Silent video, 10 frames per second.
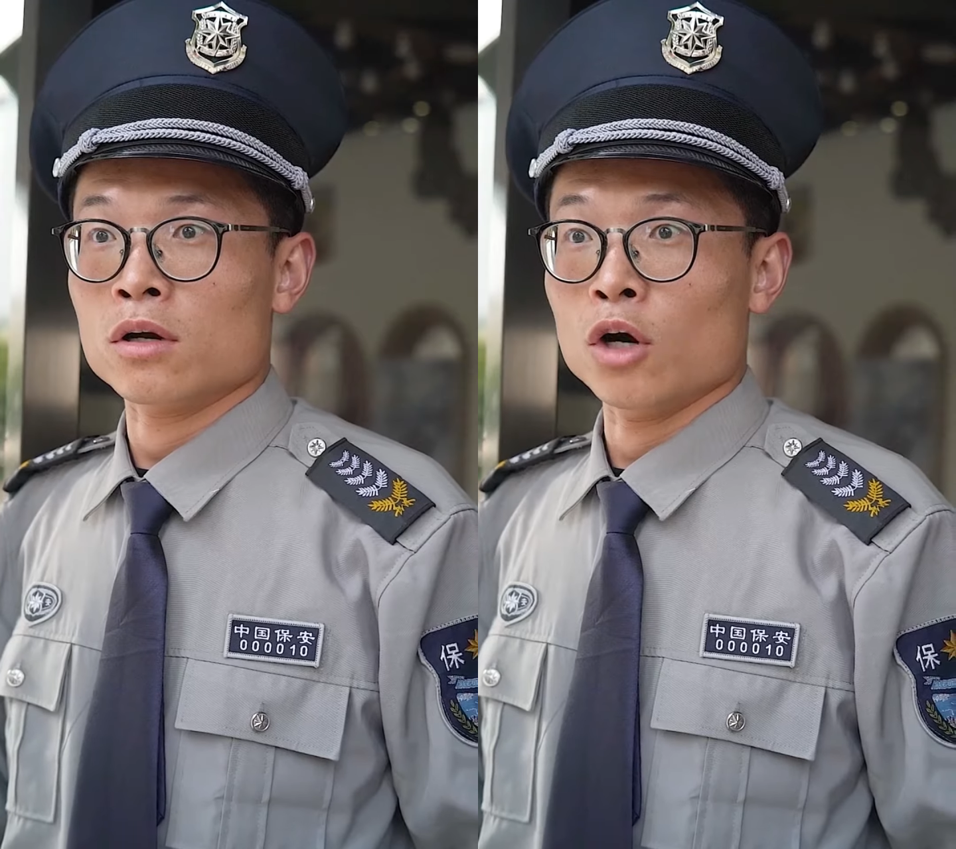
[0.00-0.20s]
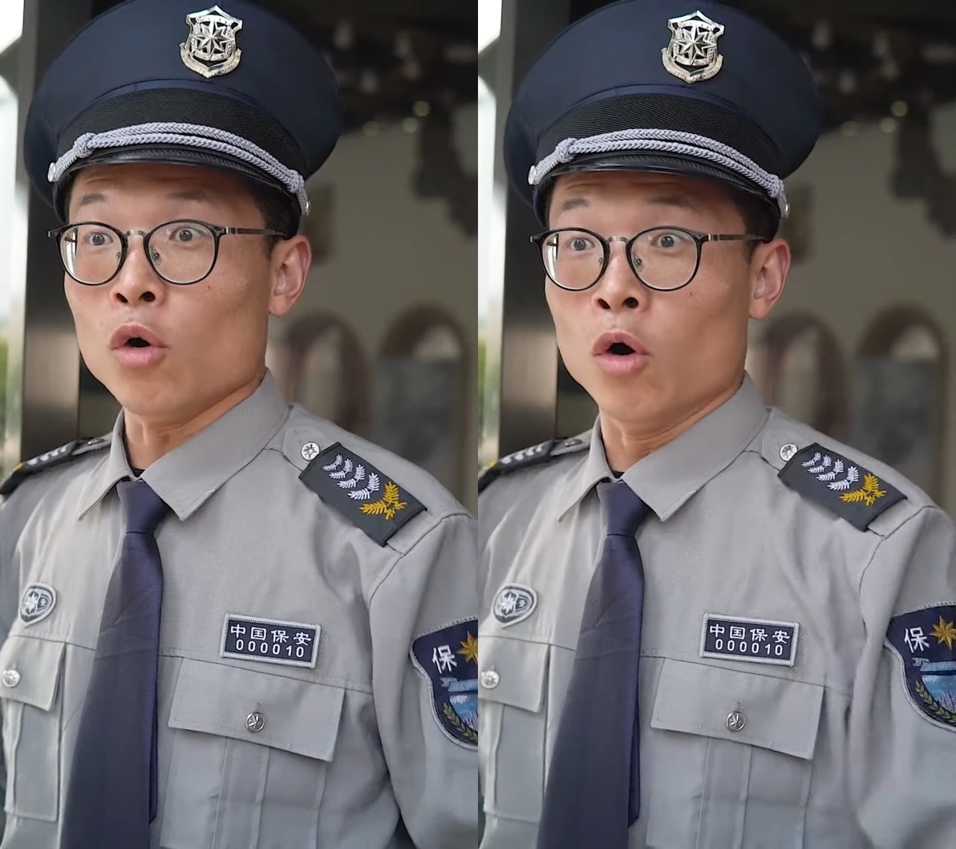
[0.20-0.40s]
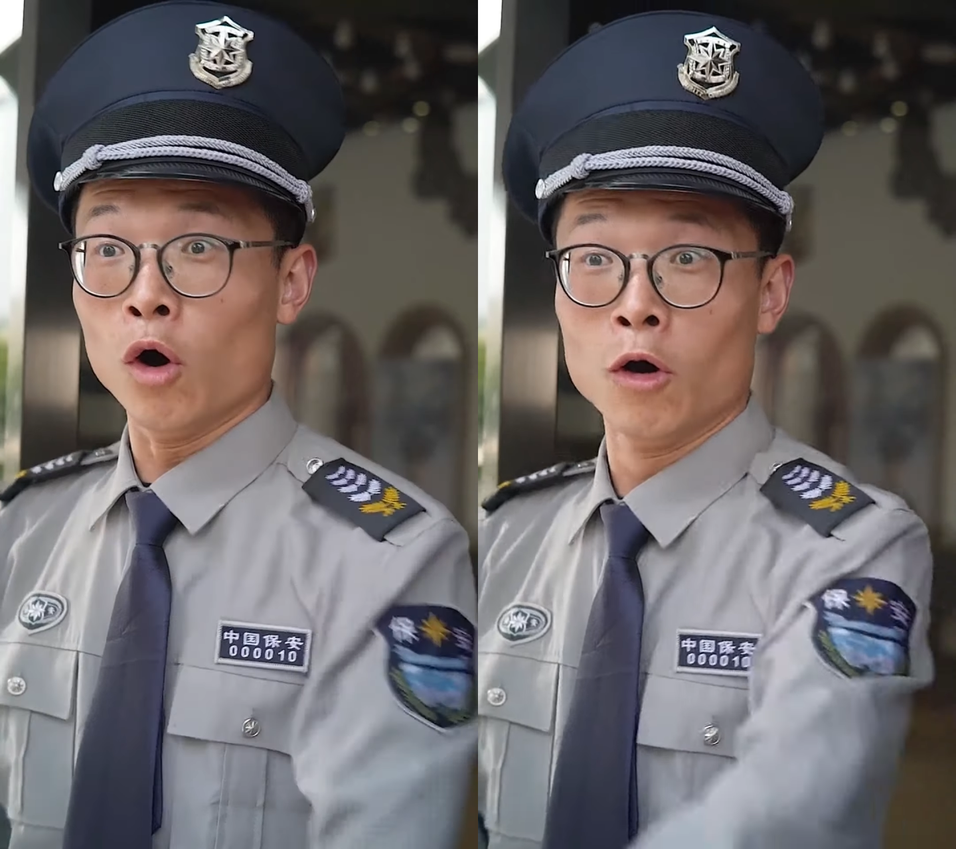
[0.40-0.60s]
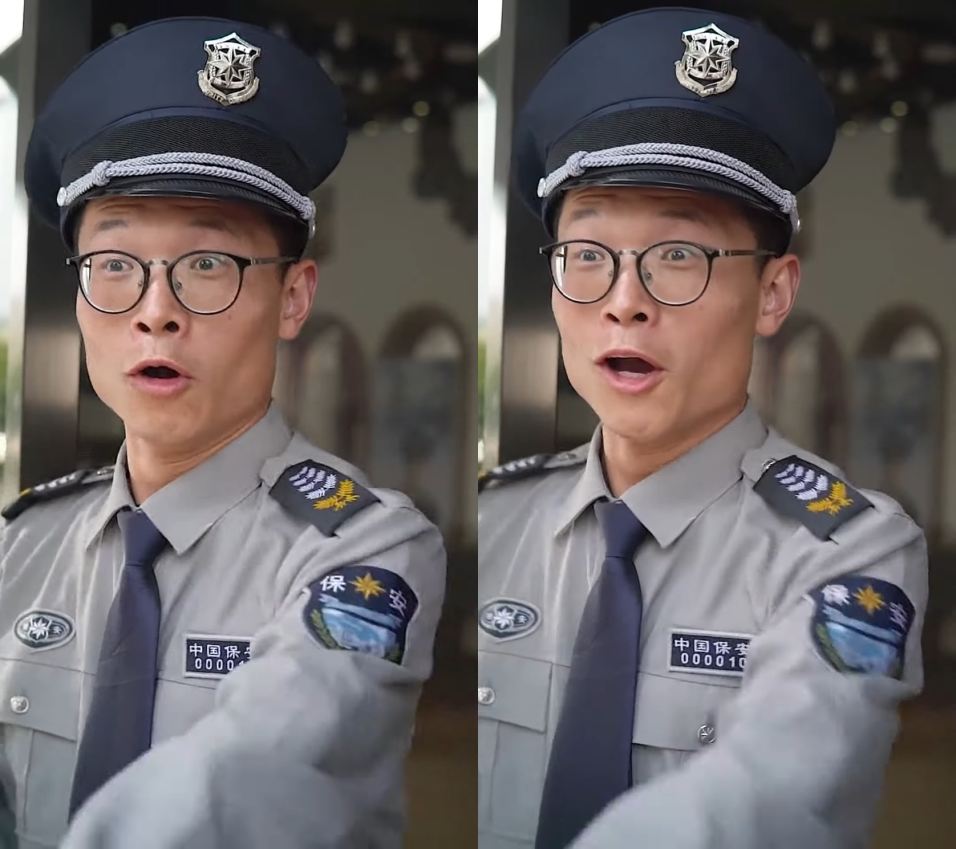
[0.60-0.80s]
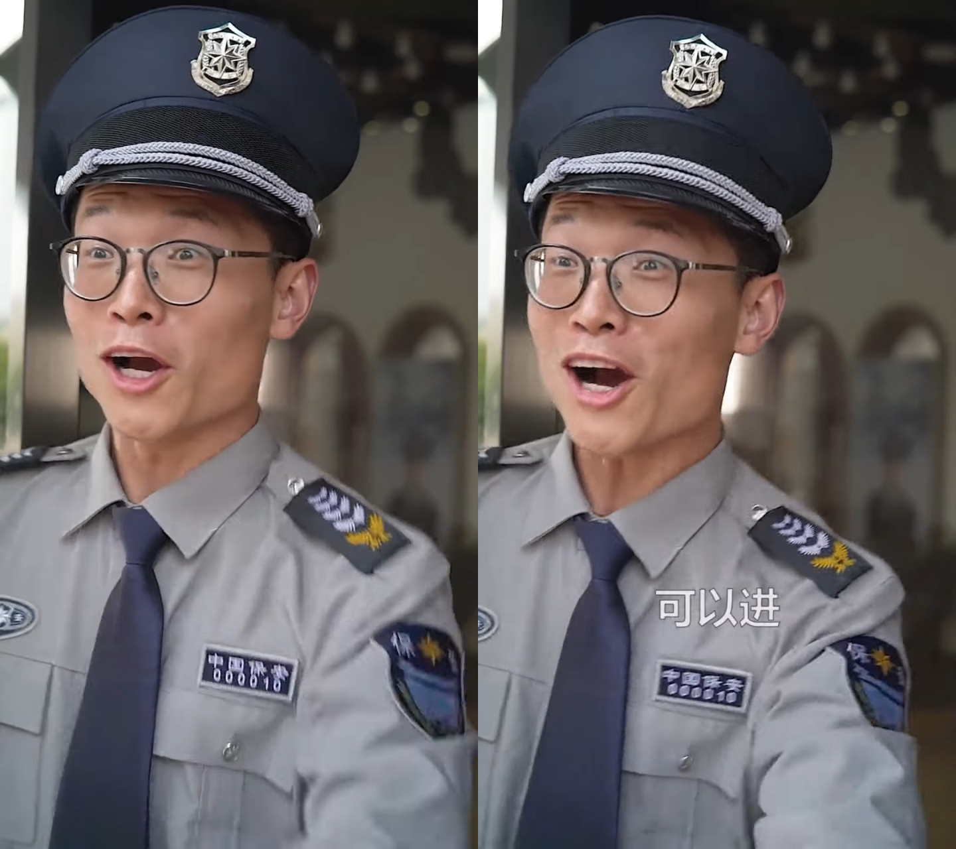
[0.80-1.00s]
哦，
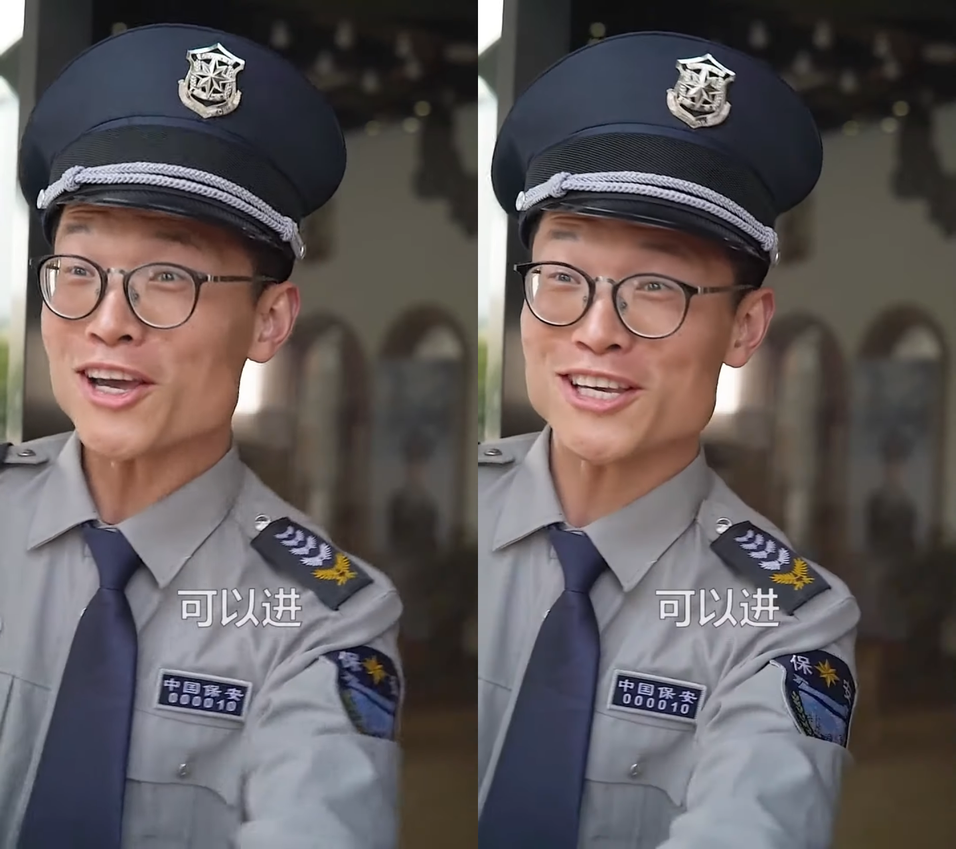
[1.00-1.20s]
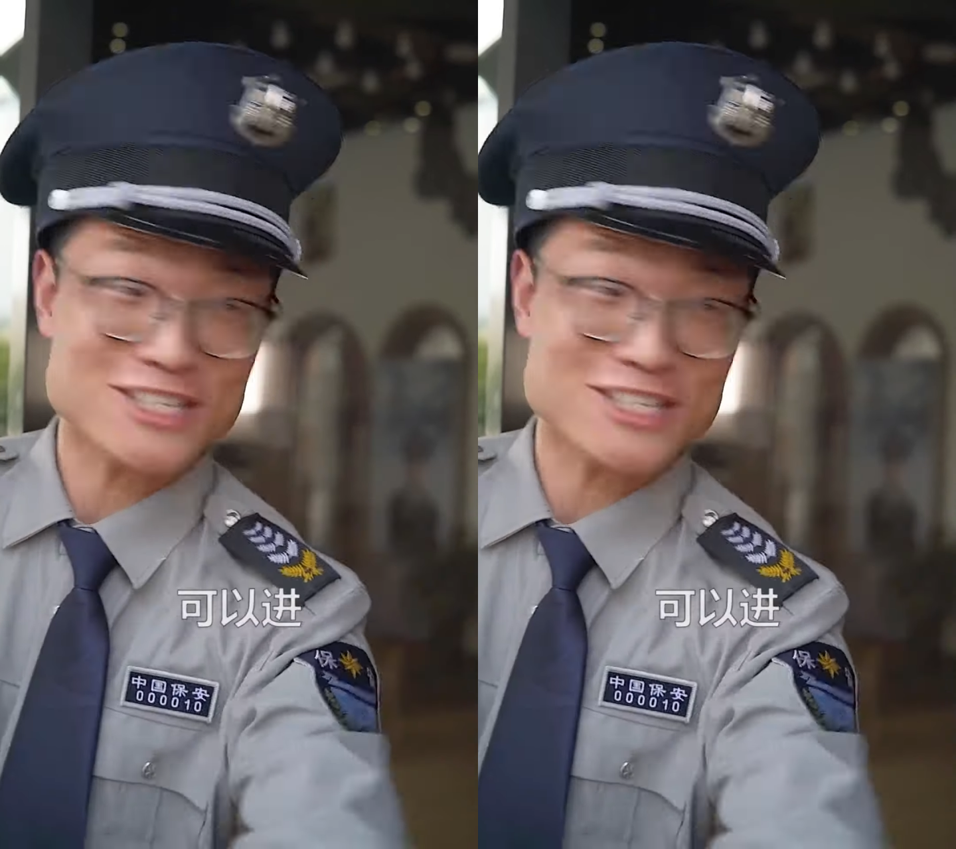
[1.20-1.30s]
可以